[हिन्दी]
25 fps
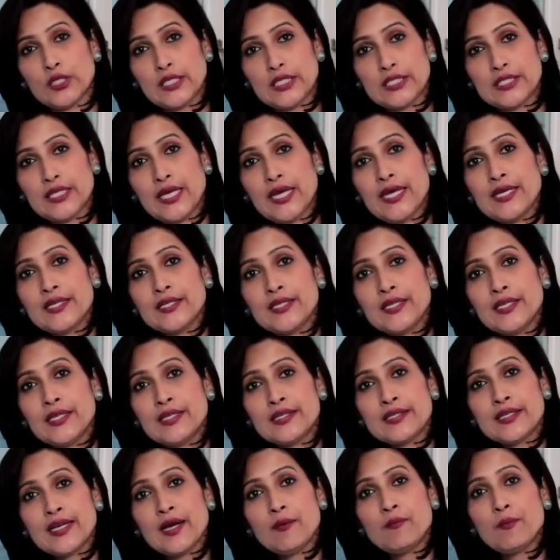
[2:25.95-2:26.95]
देखना है कि
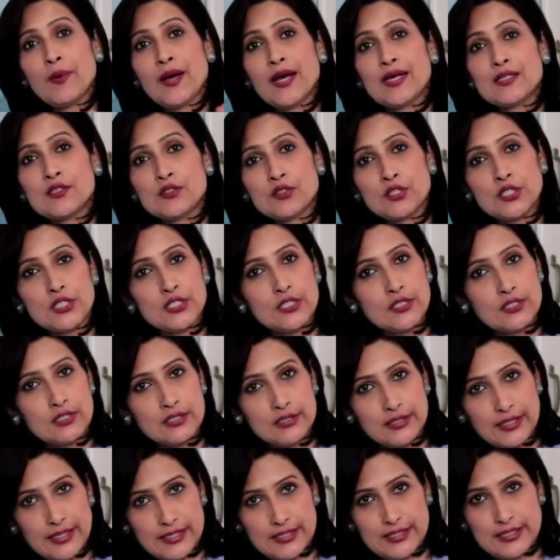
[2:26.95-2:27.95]
इनका पास्ट
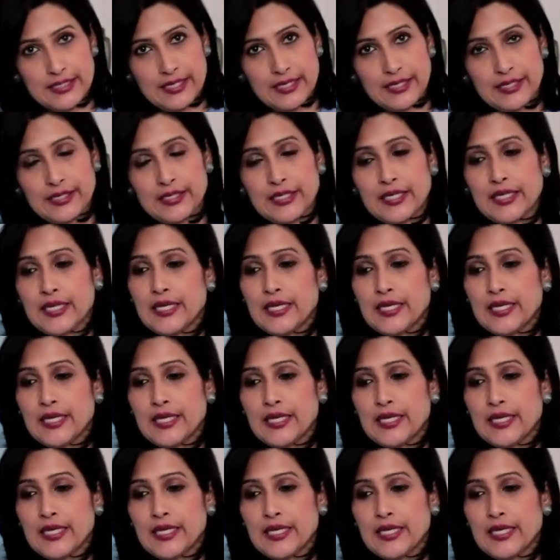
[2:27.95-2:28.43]
रिटर्न कैसा है